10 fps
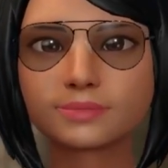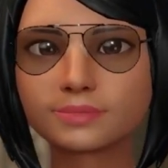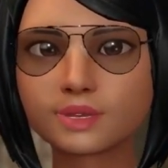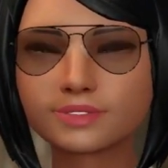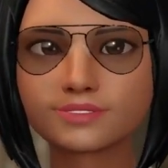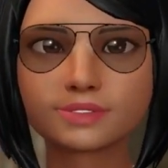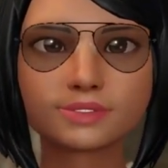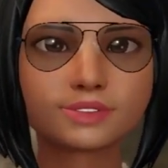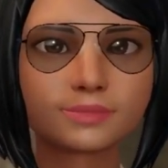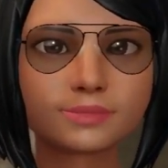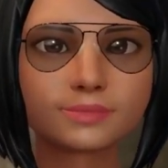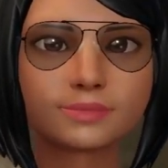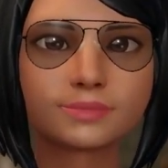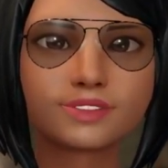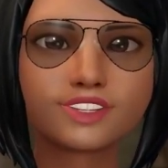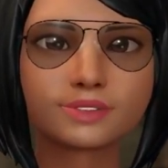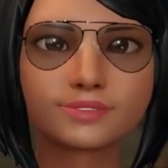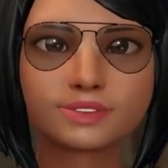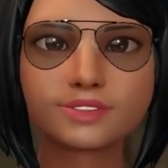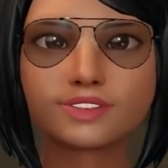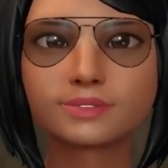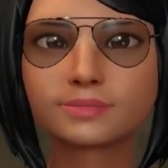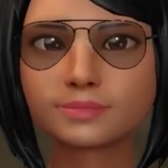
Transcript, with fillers: Por ejemplo, Patti García